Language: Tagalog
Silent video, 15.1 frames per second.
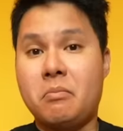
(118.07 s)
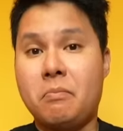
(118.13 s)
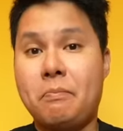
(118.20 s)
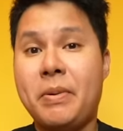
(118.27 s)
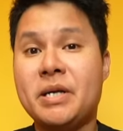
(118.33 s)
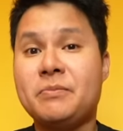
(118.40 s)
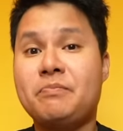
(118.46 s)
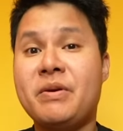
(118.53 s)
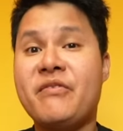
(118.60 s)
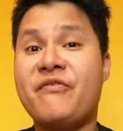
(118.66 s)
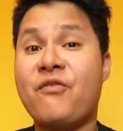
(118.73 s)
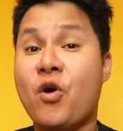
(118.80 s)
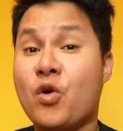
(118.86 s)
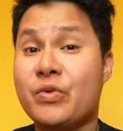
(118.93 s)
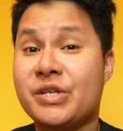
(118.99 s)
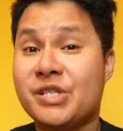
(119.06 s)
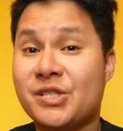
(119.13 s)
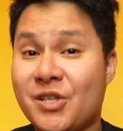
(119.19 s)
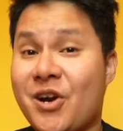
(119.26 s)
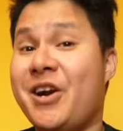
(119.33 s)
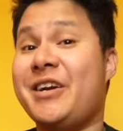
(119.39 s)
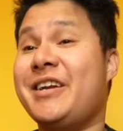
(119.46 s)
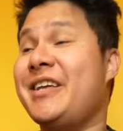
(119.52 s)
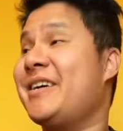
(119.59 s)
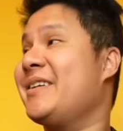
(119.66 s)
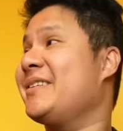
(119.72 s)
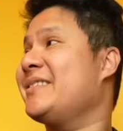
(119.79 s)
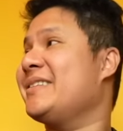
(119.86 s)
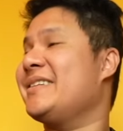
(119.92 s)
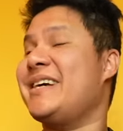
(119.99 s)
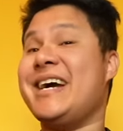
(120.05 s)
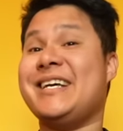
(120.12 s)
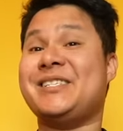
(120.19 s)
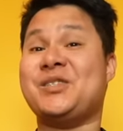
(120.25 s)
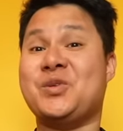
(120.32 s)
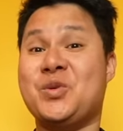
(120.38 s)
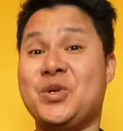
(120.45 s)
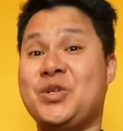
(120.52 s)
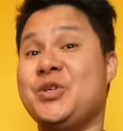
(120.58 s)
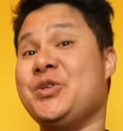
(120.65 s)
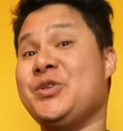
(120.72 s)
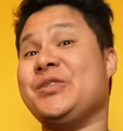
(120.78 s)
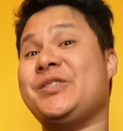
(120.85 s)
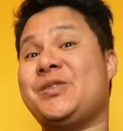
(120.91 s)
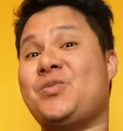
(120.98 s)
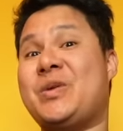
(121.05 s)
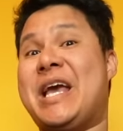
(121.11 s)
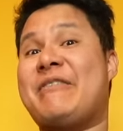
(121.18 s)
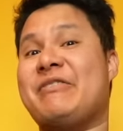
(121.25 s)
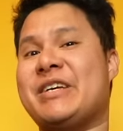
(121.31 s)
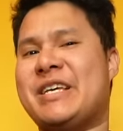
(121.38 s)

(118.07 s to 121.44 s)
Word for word: But before we start, guys, good news! We have a